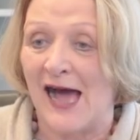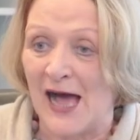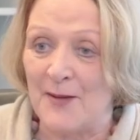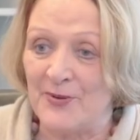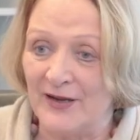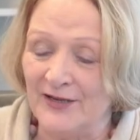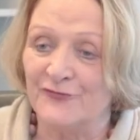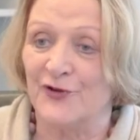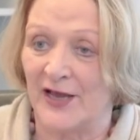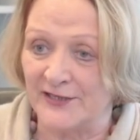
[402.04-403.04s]
aber
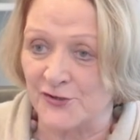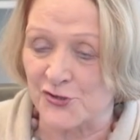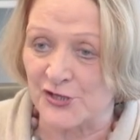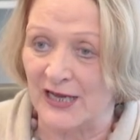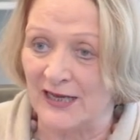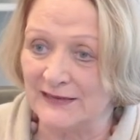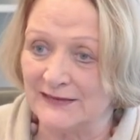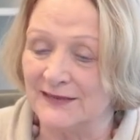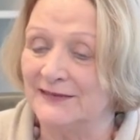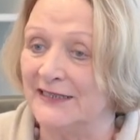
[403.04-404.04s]
für einen Staat,